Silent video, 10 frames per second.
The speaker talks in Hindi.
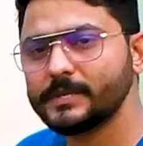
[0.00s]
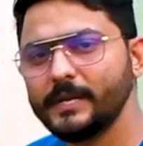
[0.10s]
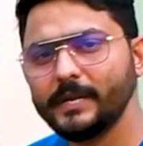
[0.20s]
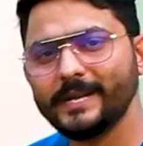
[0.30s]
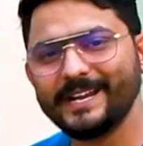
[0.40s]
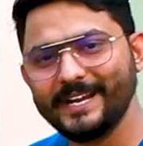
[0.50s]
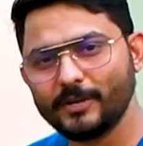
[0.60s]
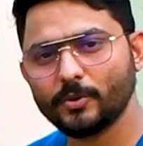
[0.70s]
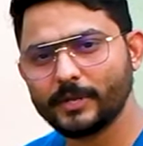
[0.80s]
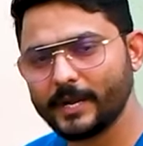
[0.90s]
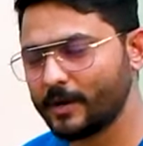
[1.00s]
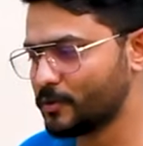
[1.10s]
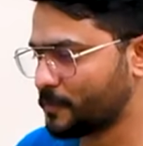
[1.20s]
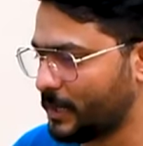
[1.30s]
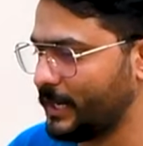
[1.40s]
से हीट हो जाएगा उस
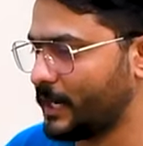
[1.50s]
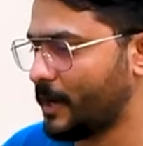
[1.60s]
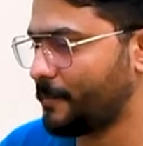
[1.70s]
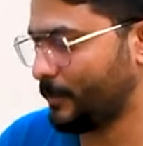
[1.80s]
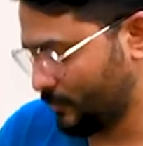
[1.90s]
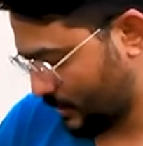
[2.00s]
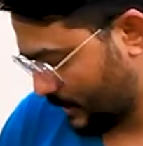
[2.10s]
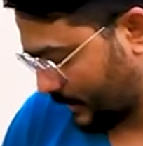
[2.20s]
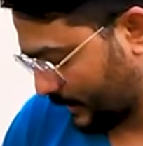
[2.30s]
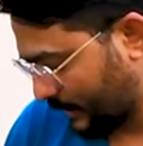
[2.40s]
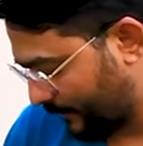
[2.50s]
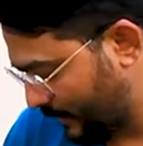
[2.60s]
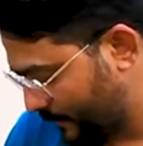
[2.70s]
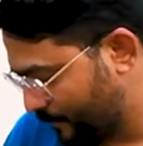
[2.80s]
पानी का आप यूज़ कर सकते हैं फिर